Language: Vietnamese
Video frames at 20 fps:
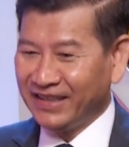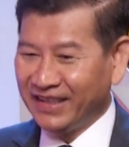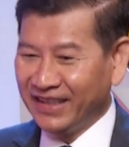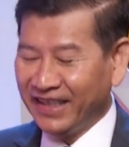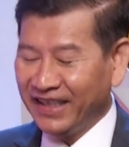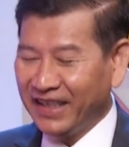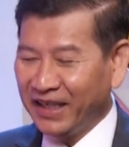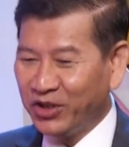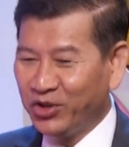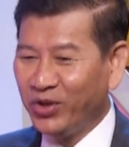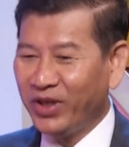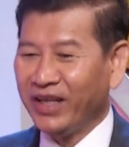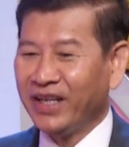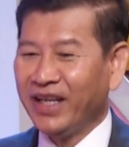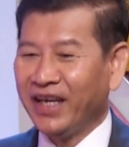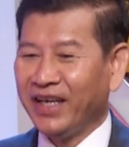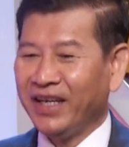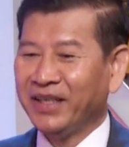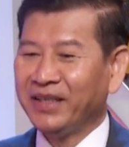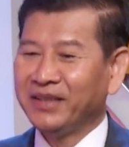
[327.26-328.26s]
cái cái chuyện
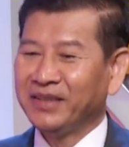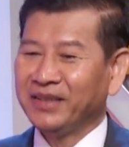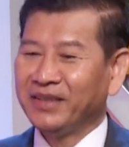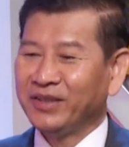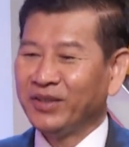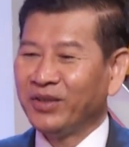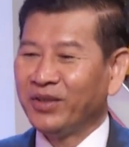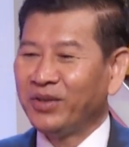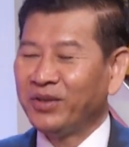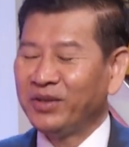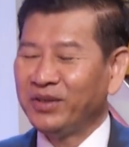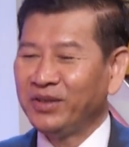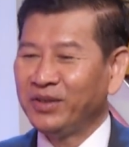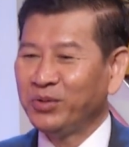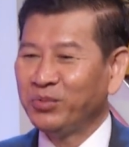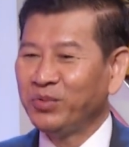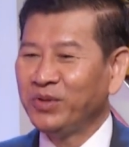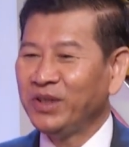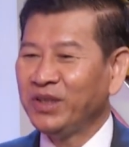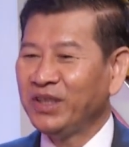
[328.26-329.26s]
này á nó nó
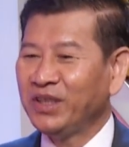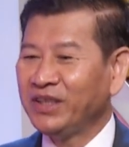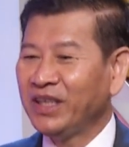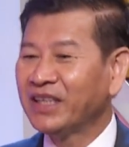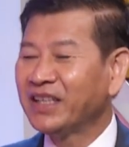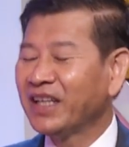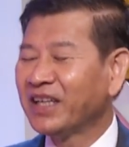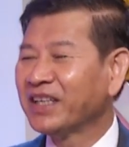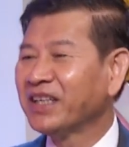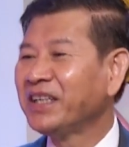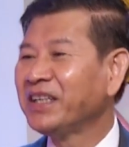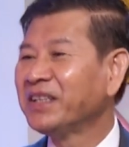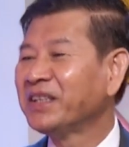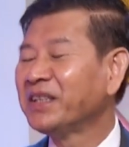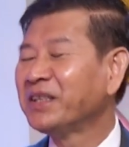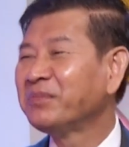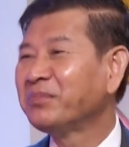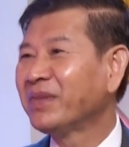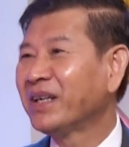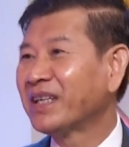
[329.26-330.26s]
cũng như nhất là cái hình
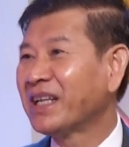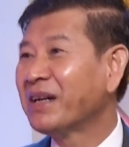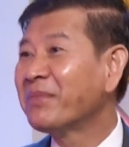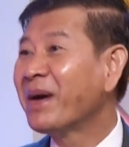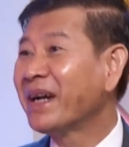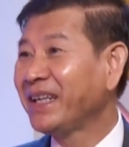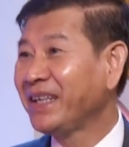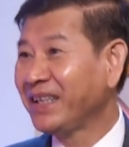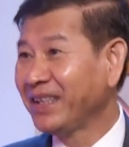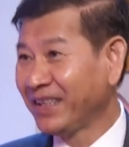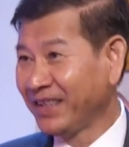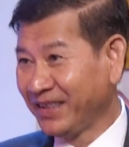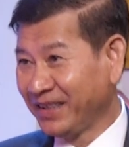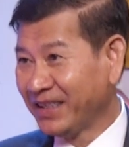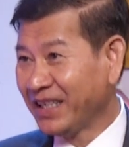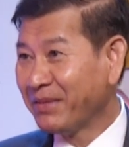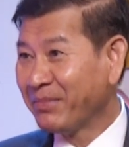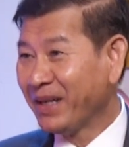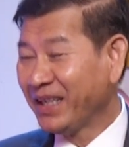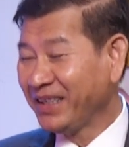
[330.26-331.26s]
thức mà đá banh
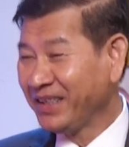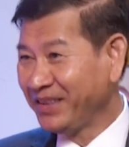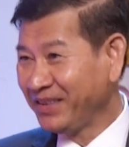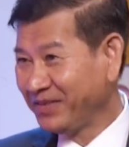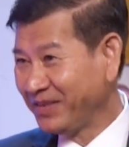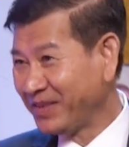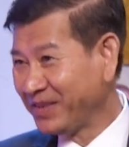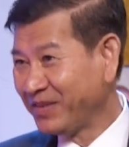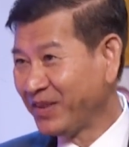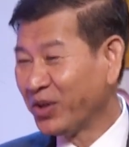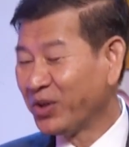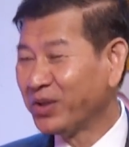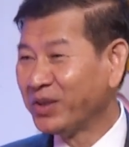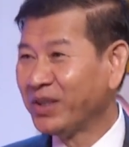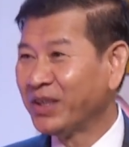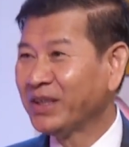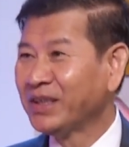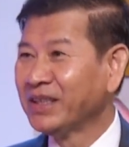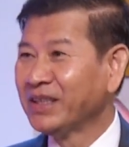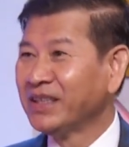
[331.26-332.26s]
đá banh vừa rồi
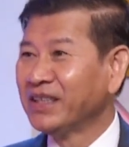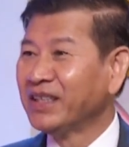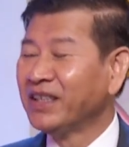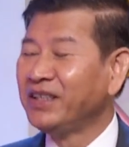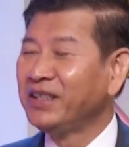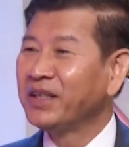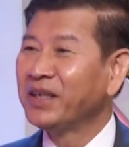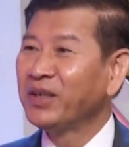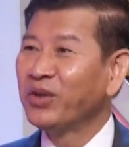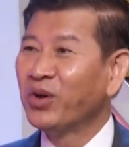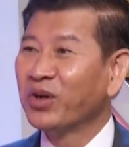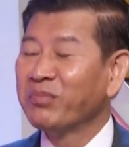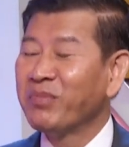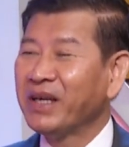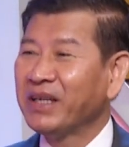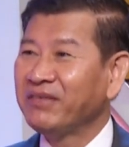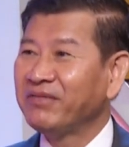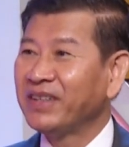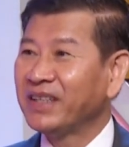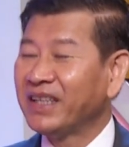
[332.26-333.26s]
á chứ cái đội
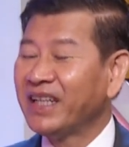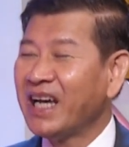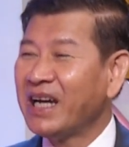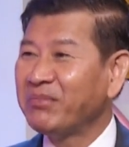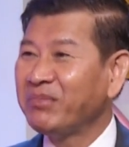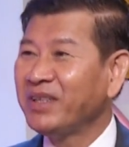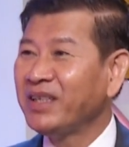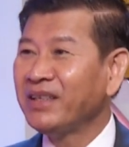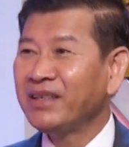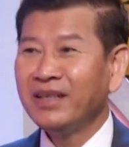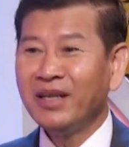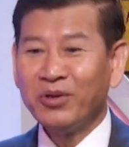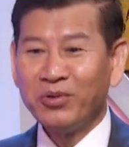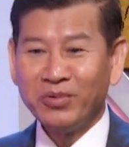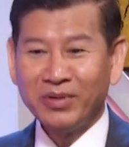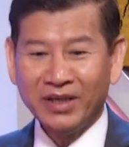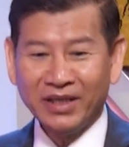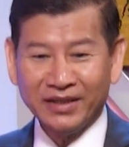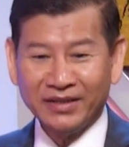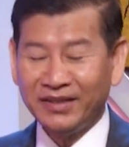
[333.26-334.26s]
banh Việt Nam đi đến
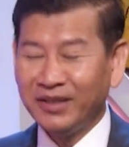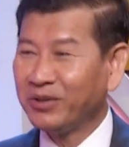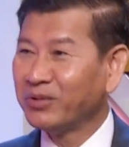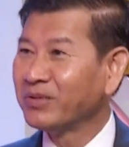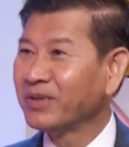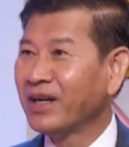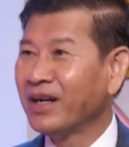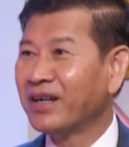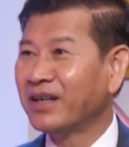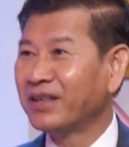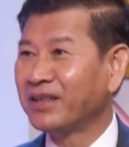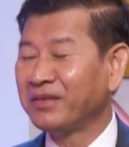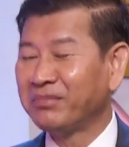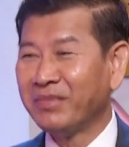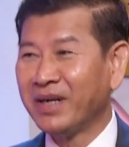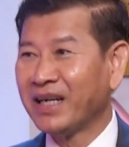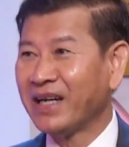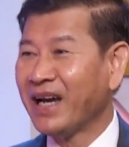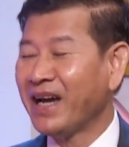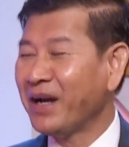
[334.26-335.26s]
đâu là treo cờ rồi
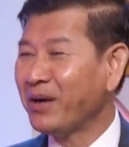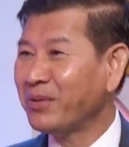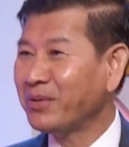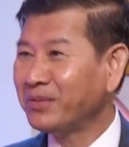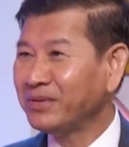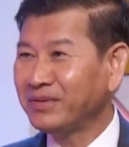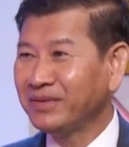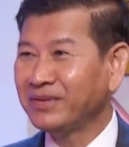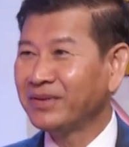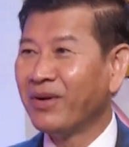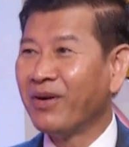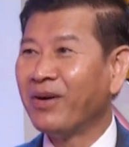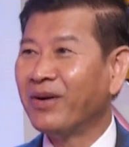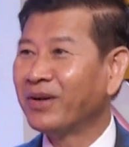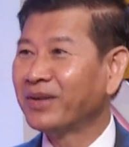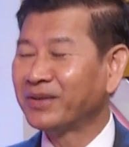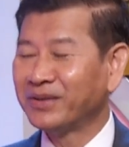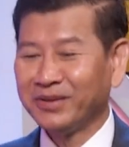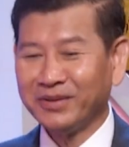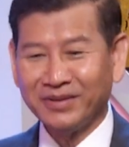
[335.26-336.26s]
mặc áo
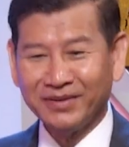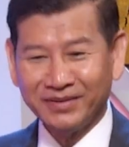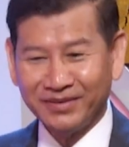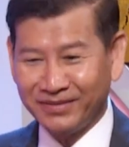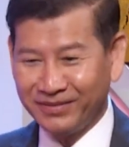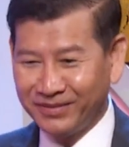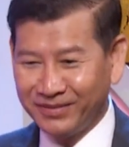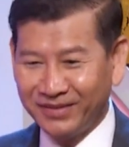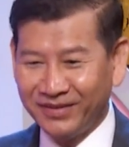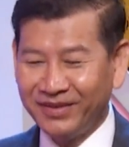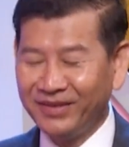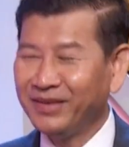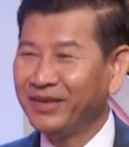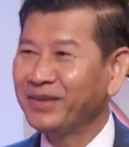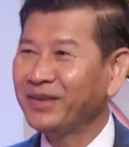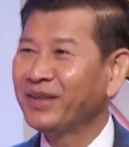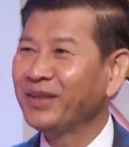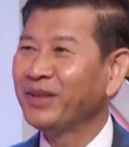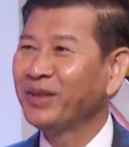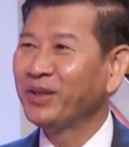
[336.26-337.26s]
đỏ rồi
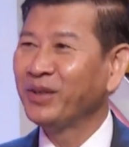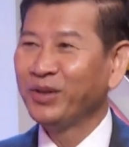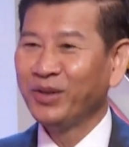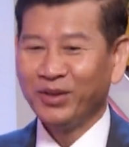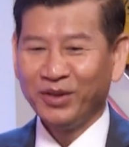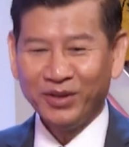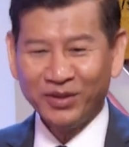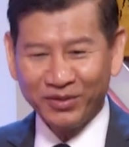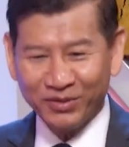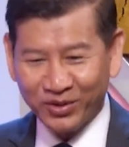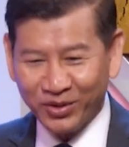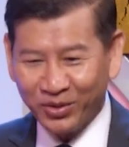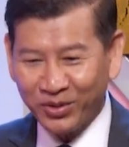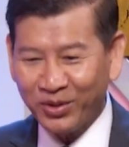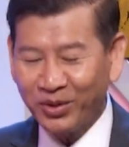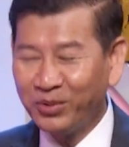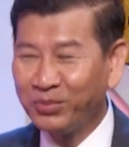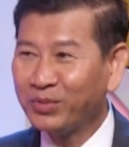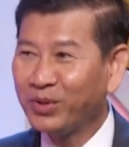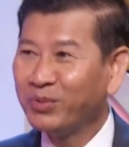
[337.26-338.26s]
rồi ồn
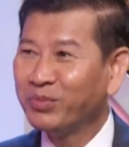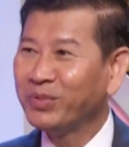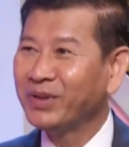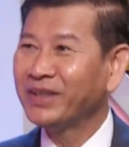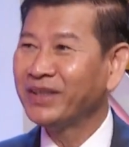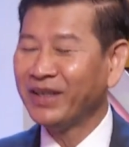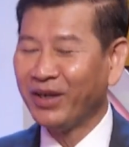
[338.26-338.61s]
ào tung